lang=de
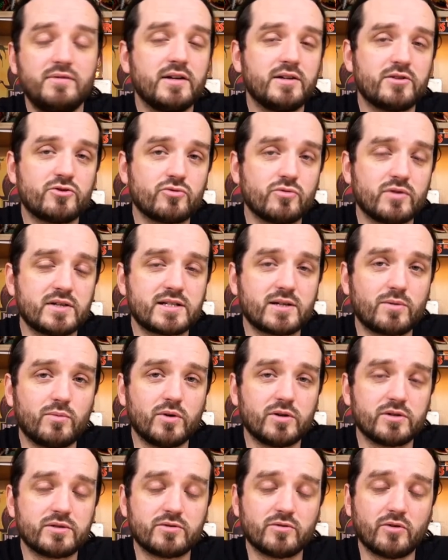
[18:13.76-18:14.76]
wir in Jurassic
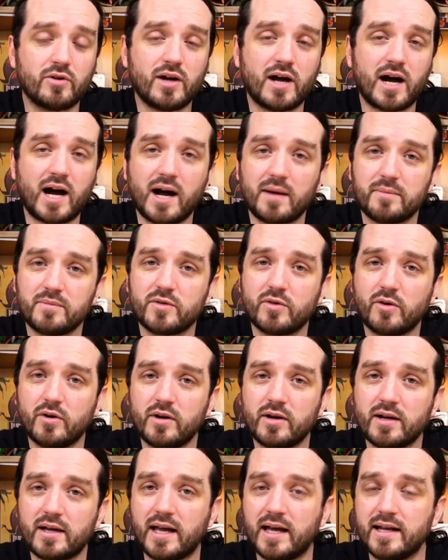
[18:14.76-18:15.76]
World neue
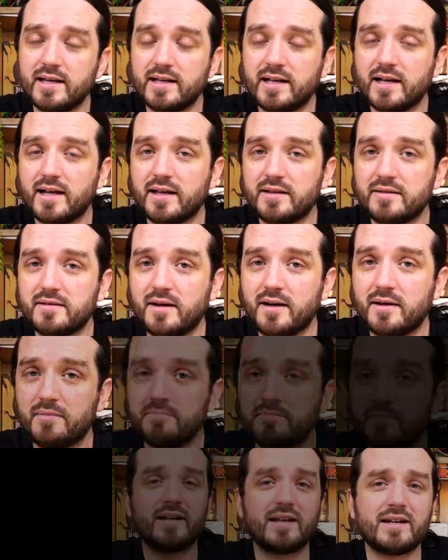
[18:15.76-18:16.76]
Abenteuer kennengelernt
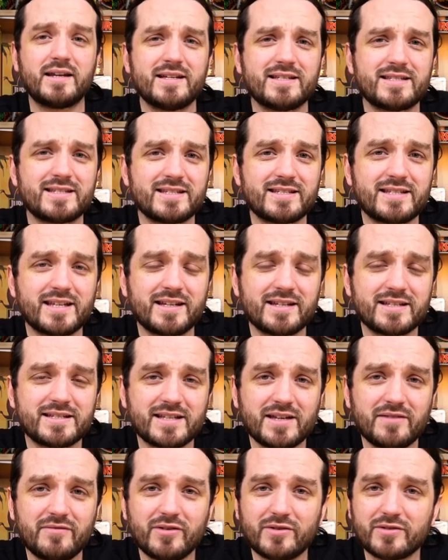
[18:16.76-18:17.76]
haben. In der nächsten Szene
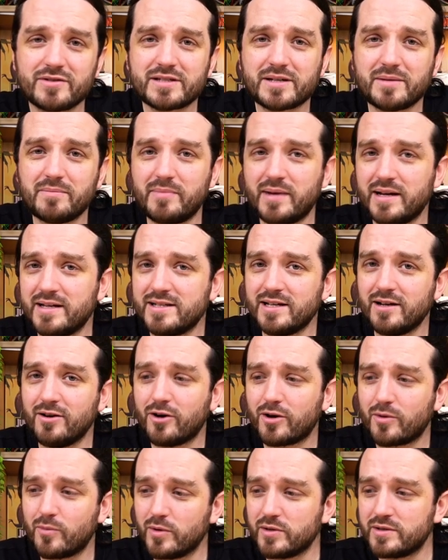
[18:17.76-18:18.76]
sehen wir unsere Maisie
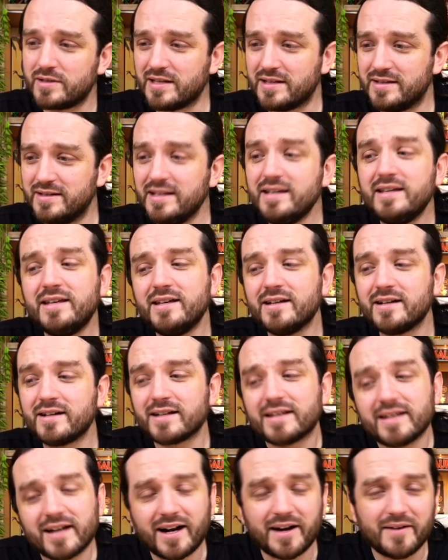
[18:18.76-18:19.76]
Lockwood, die
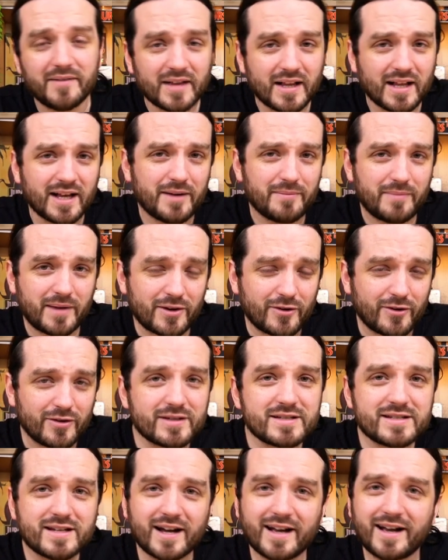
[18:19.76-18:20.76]
hier, ja, man
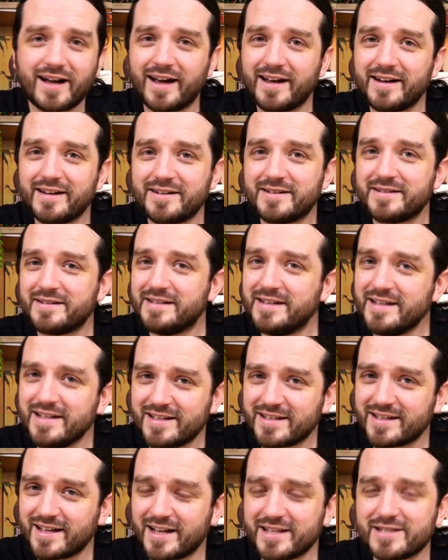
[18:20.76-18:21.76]
könnte sagen, eine
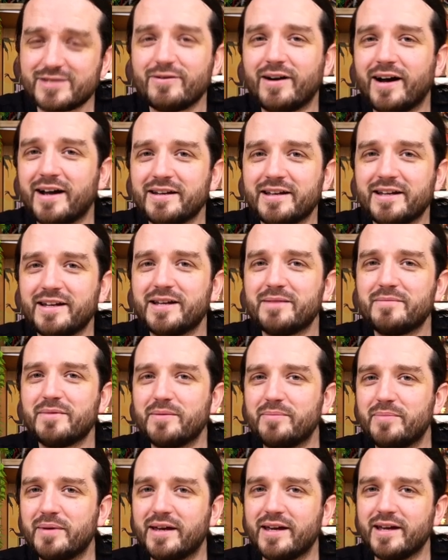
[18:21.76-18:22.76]
nicht ganz so
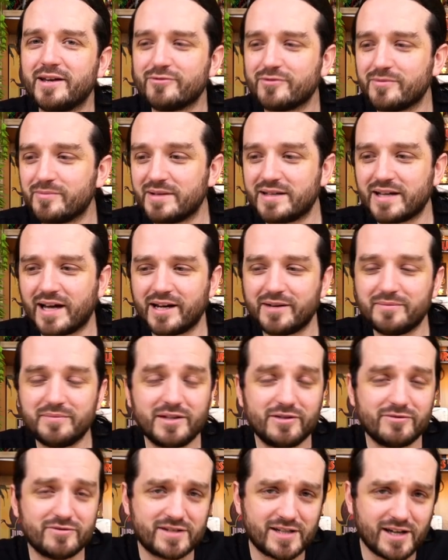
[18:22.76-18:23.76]
angenehme Begegnung mit einem
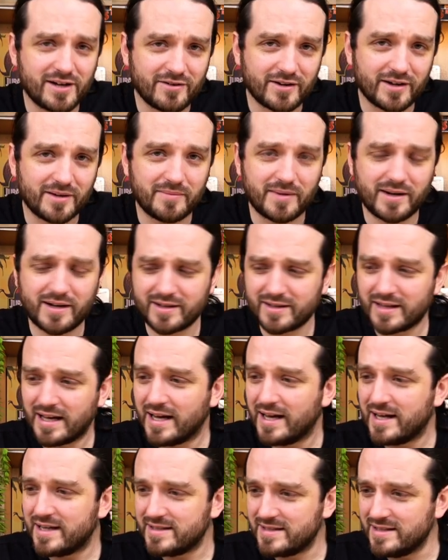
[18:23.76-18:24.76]
Dinosaurier macht.
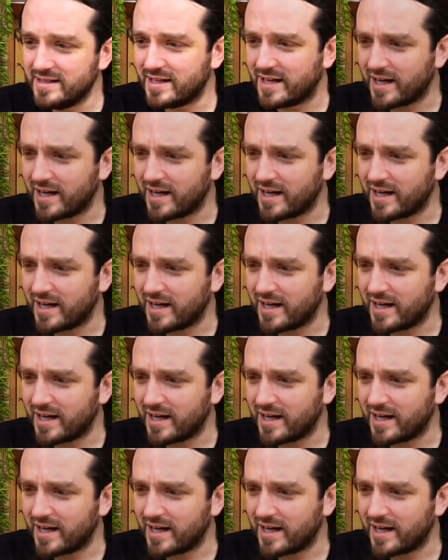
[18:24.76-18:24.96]
Sie